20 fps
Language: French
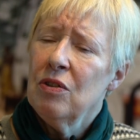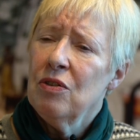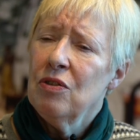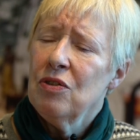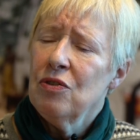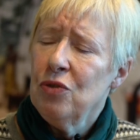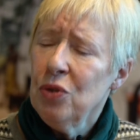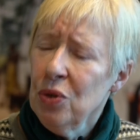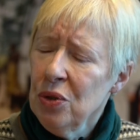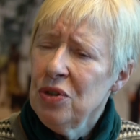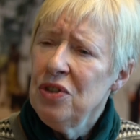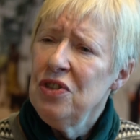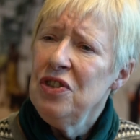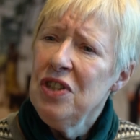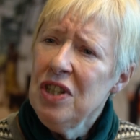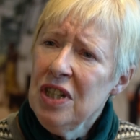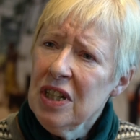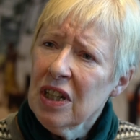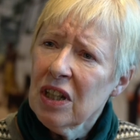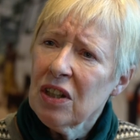veut
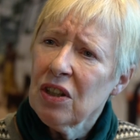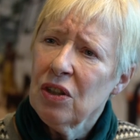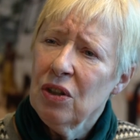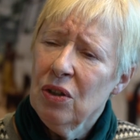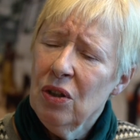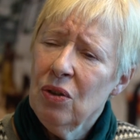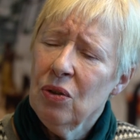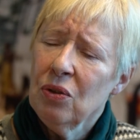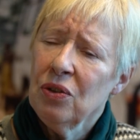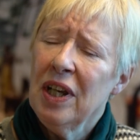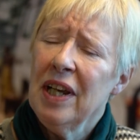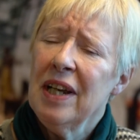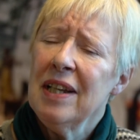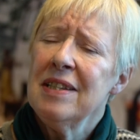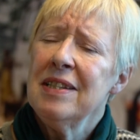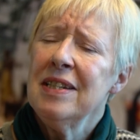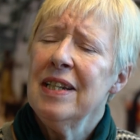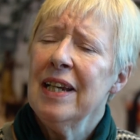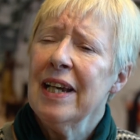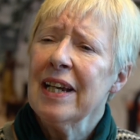dire que l'on a
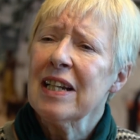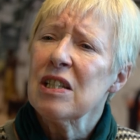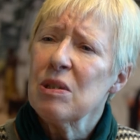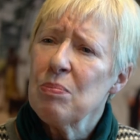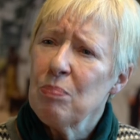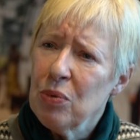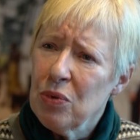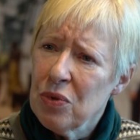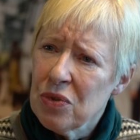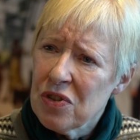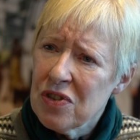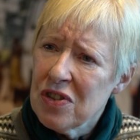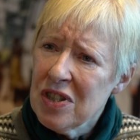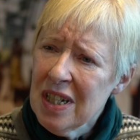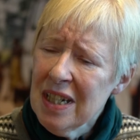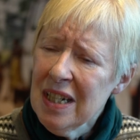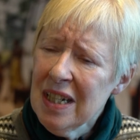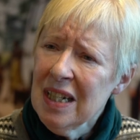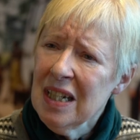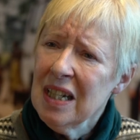été
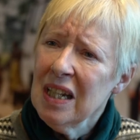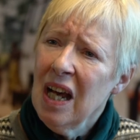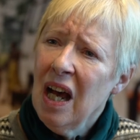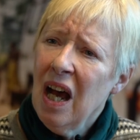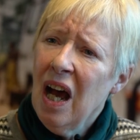exposé